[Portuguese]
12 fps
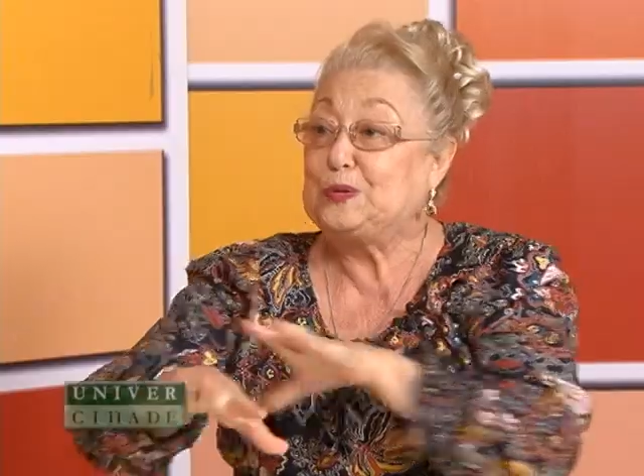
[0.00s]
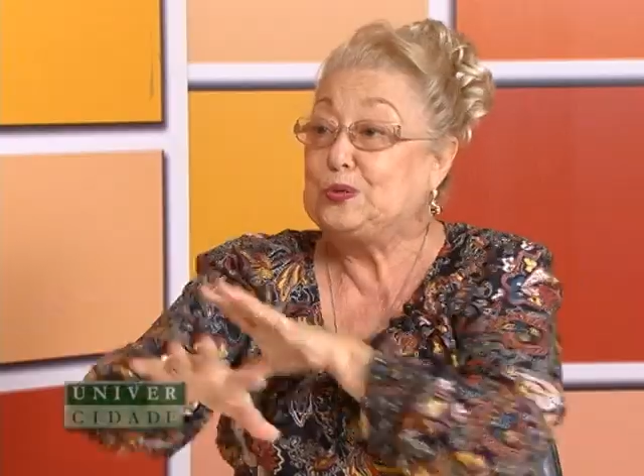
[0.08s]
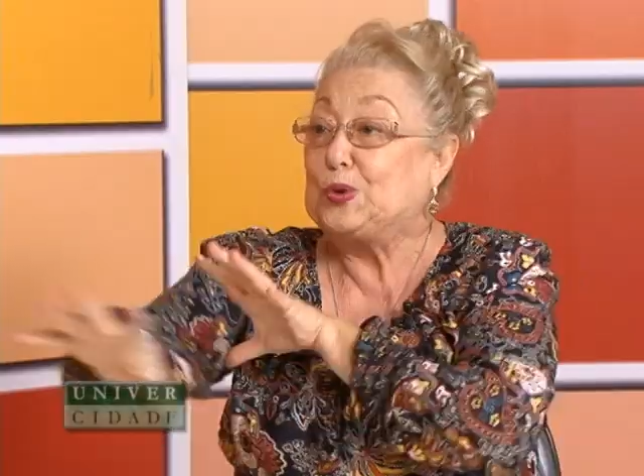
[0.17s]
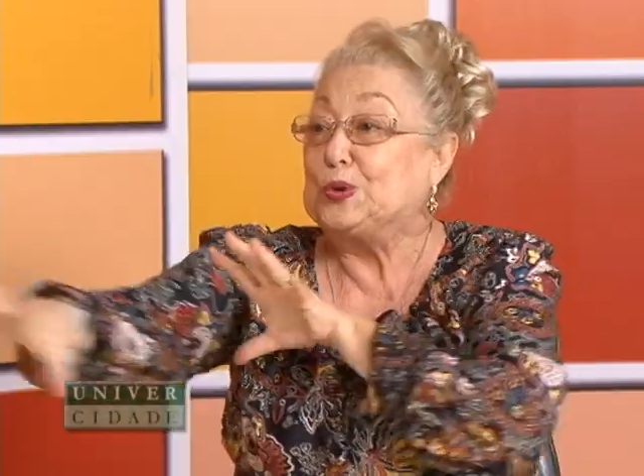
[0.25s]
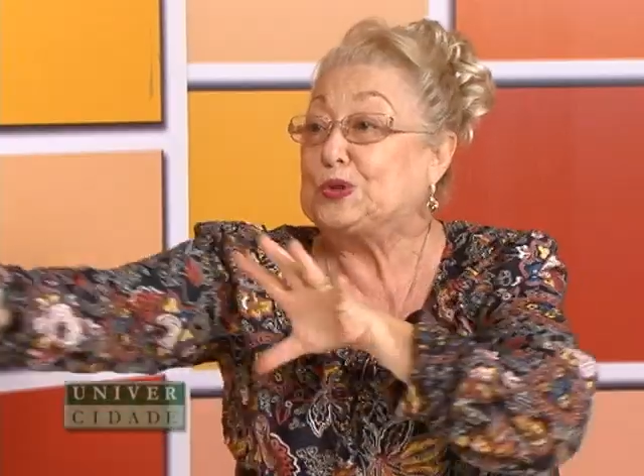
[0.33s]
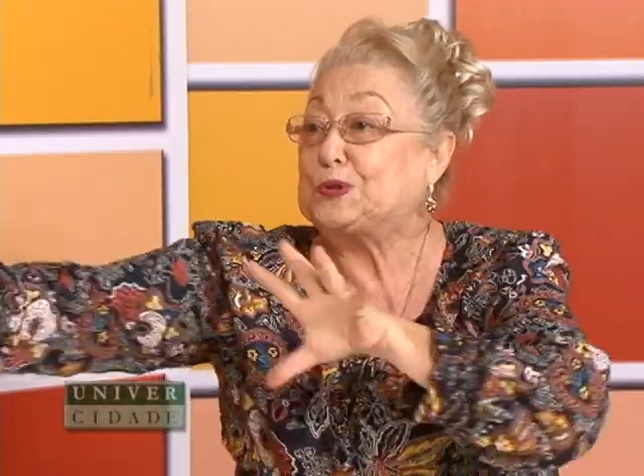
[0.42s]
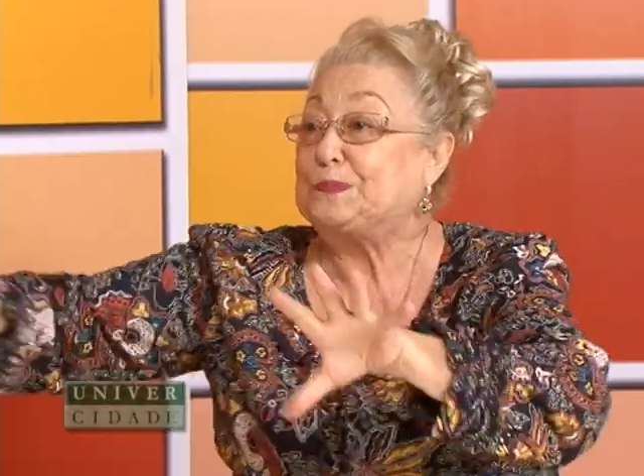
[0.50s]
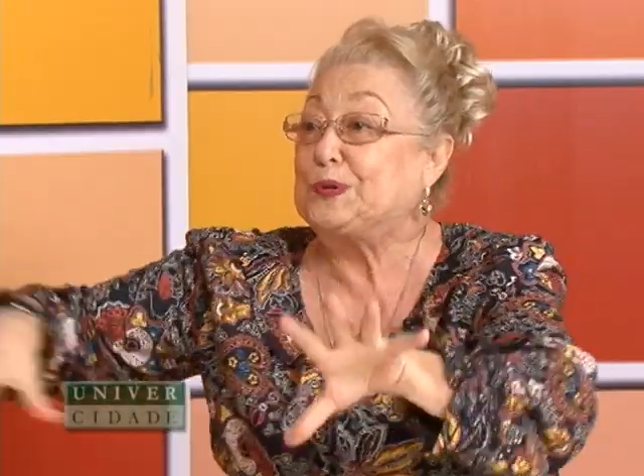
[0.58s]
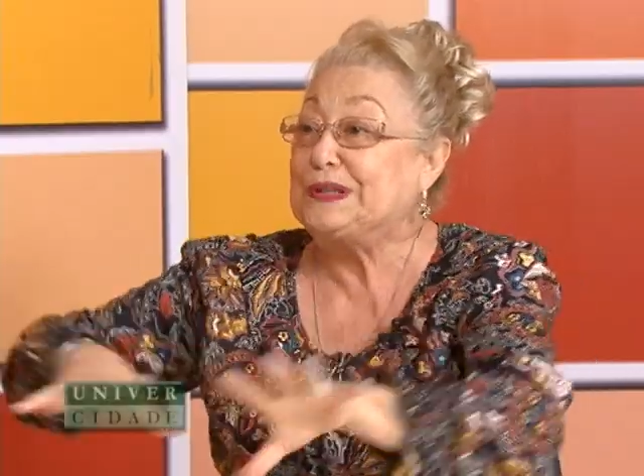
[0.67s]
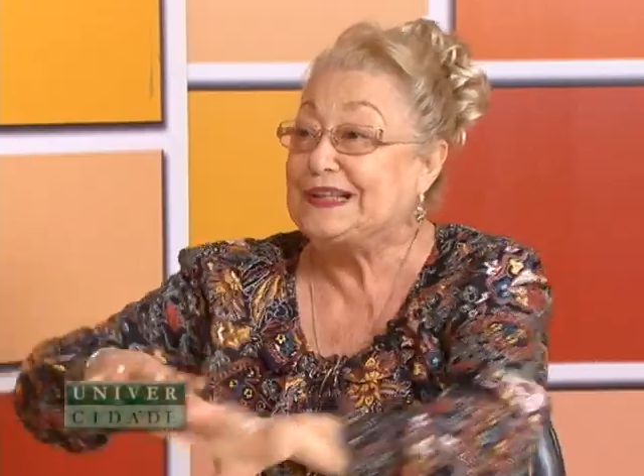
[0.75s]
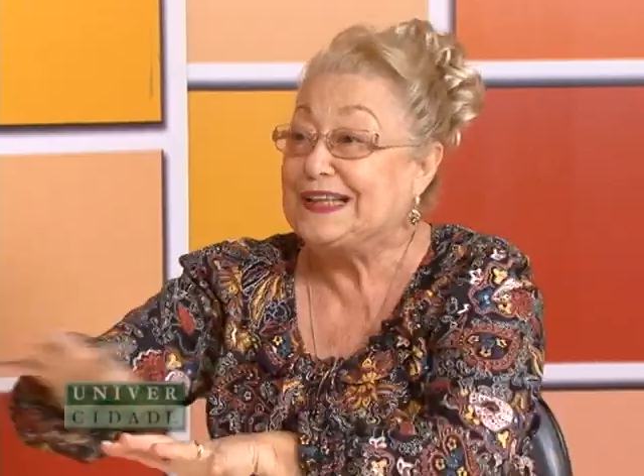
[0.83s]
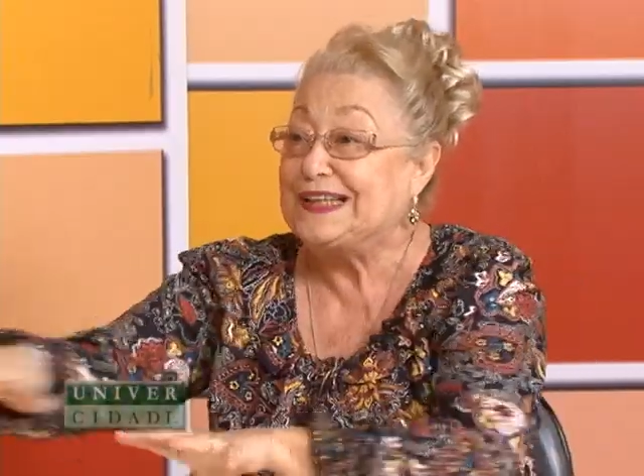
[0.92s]
os outros
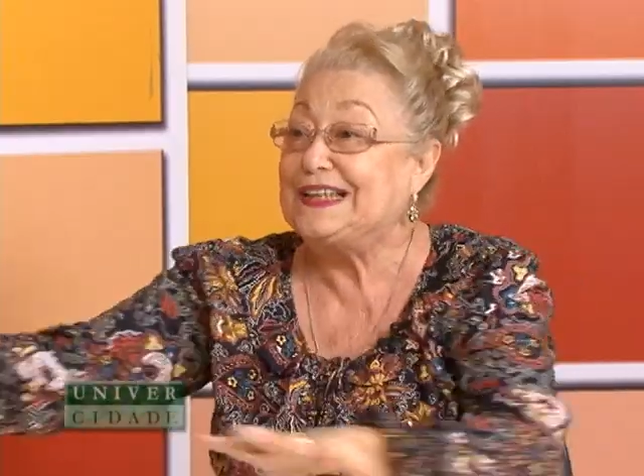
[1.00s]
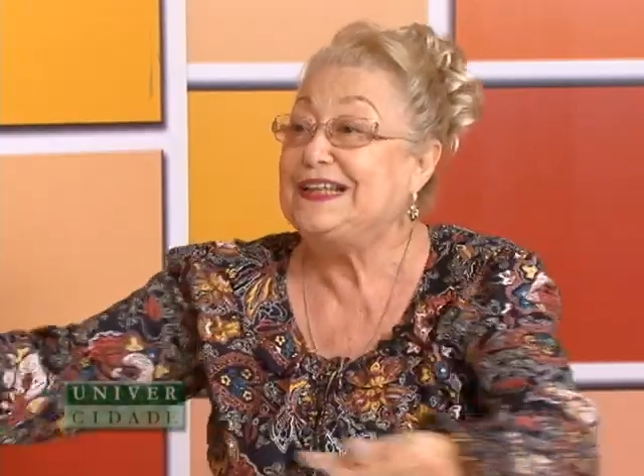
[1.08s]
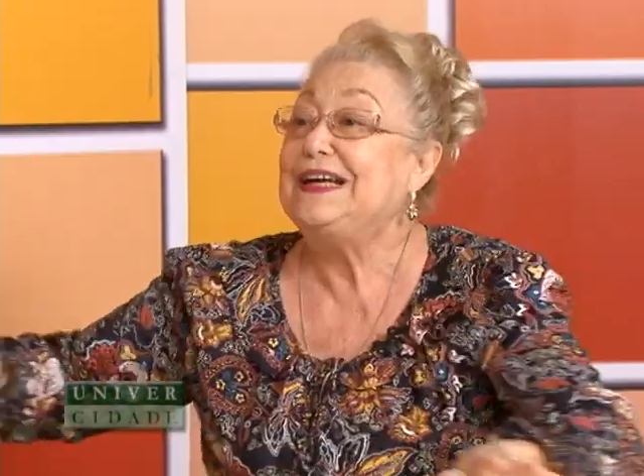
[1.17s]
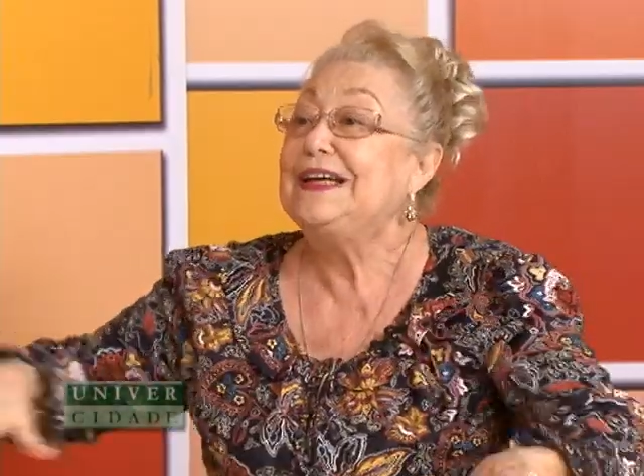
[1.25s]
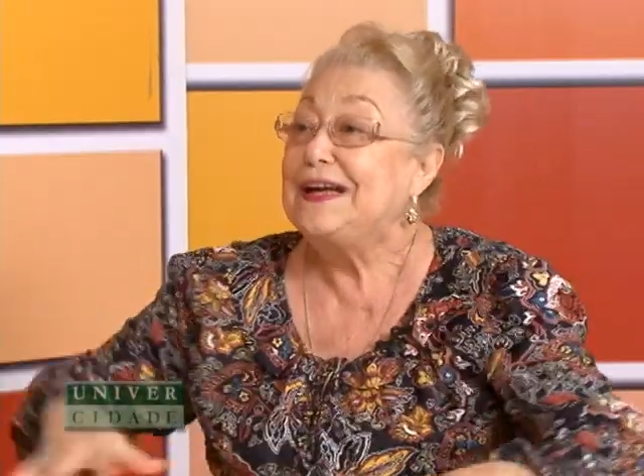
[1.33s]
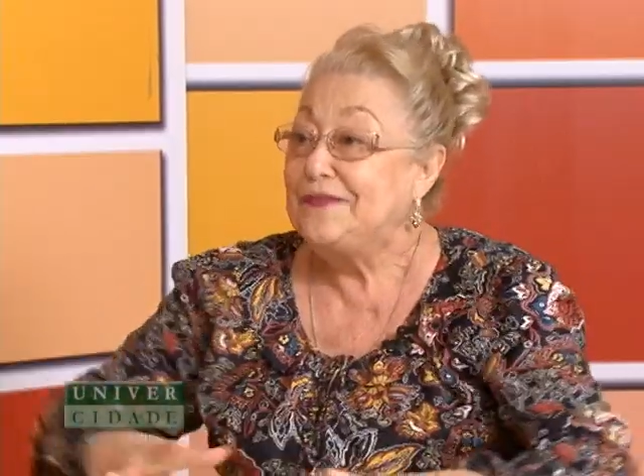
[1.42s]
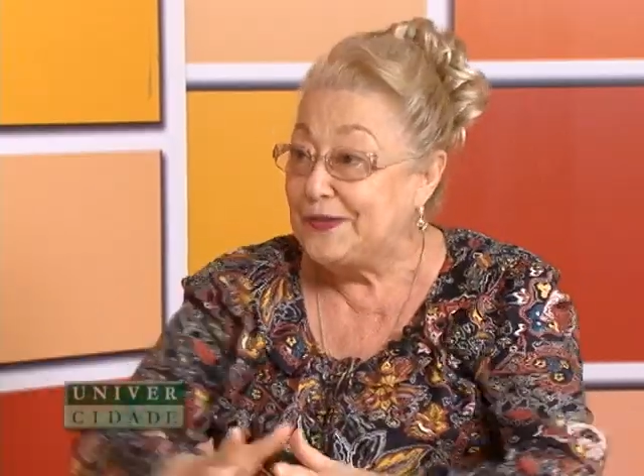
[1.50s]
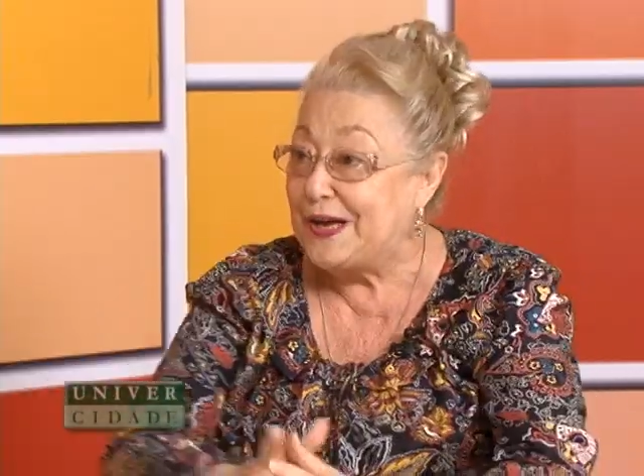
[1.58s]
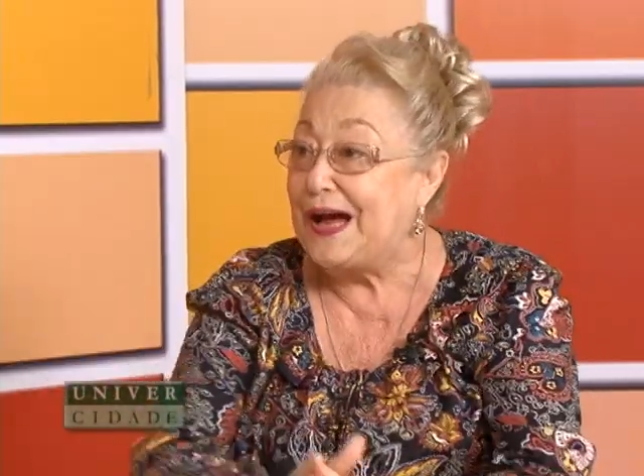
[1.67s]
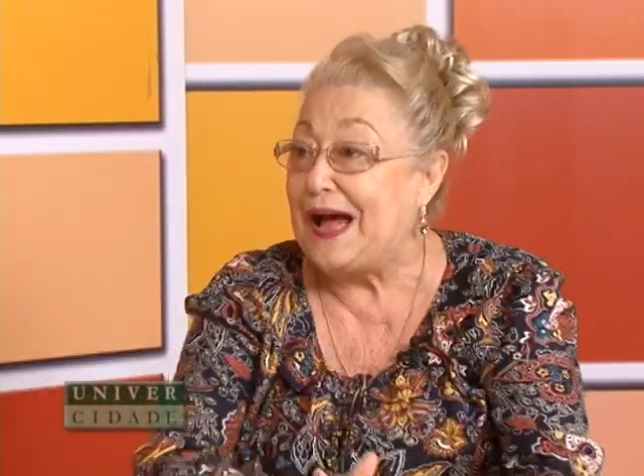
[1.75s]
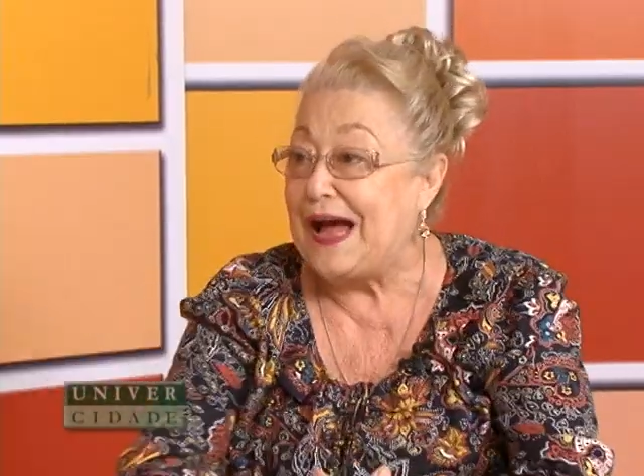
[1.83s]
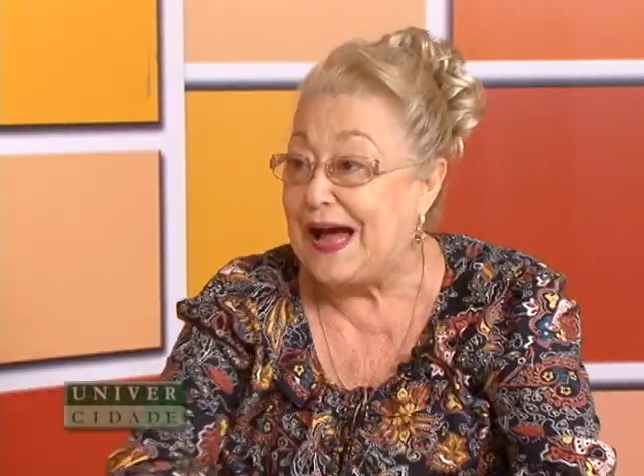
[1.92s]
poderem,
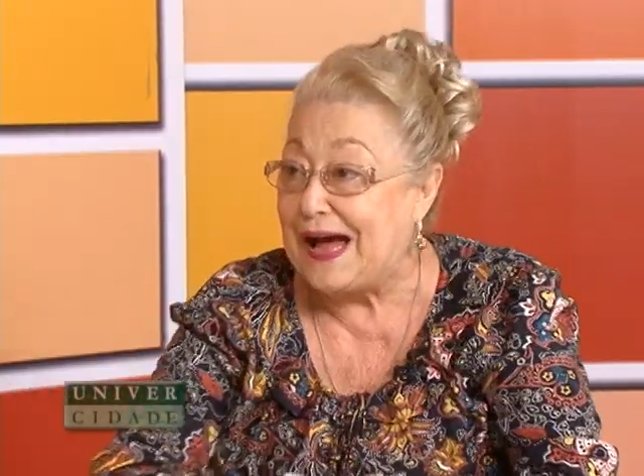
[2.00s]
a,